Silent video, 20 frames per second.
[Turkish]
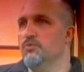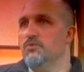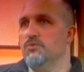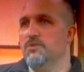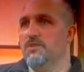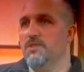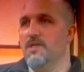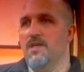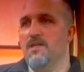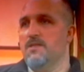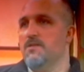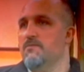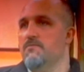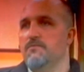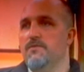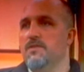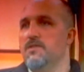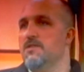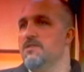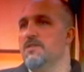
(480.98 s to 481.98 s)
bunu
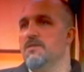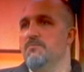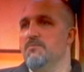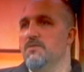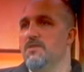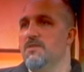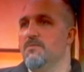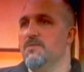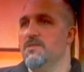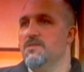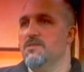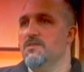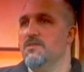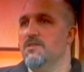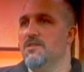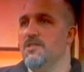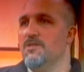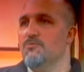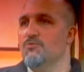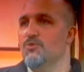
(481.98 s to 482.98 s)
kendim vereceğim demesi
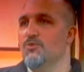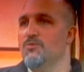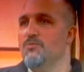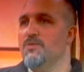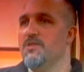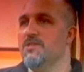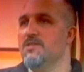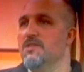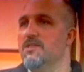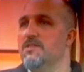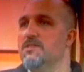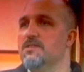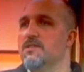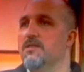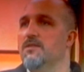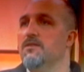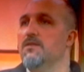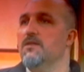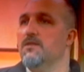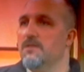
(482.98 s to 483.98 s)
gerekiyor. Onun peşinde
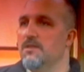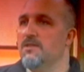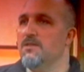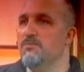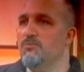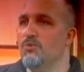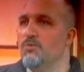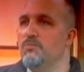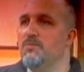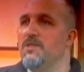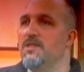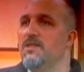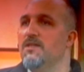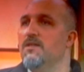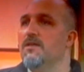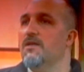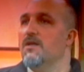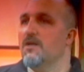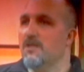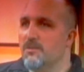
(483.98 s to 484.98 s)
insanlar gidip o
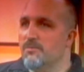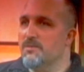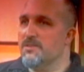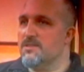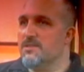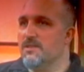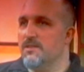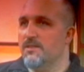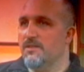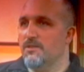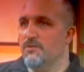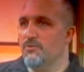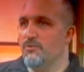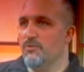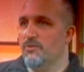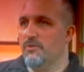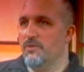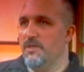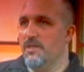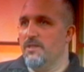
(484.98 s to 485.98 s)
bilgileri alması
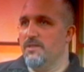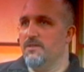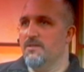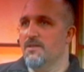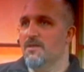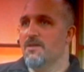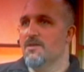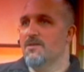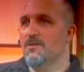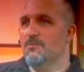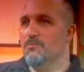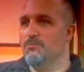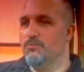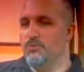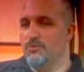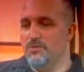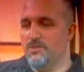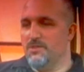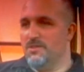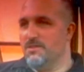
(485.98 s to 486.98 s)
gerekiyor. Yani
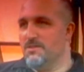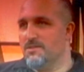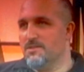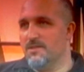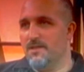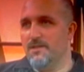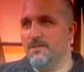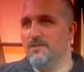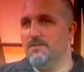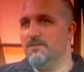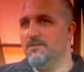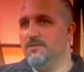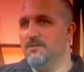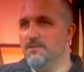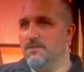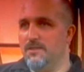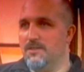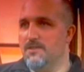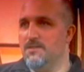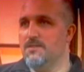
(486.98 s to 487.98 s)
bu işte saygı
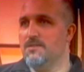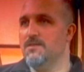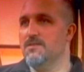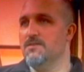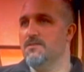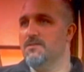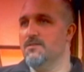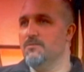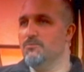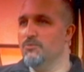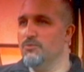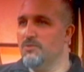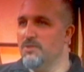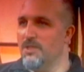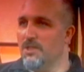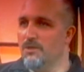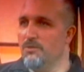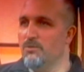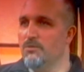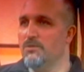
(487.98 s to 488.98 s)
ilişkisi, bu
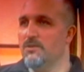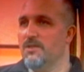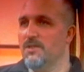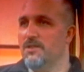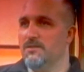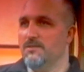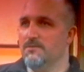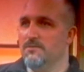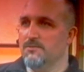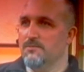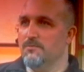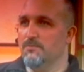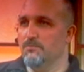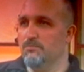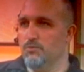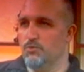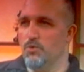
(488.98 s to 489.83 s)
diyaloglar e,